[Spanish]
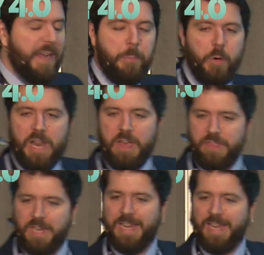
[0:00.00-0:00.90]
pueden
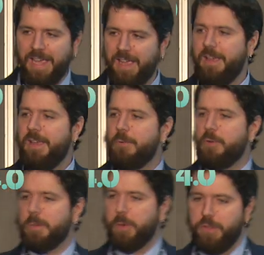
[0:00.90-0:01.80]
hacer que nuestro
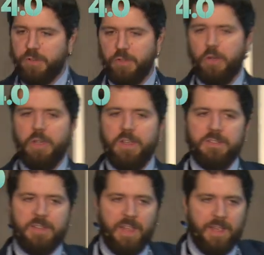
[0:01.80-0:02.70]
proceso
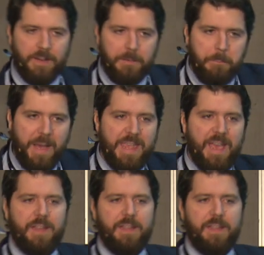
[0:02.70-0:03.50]
se vaya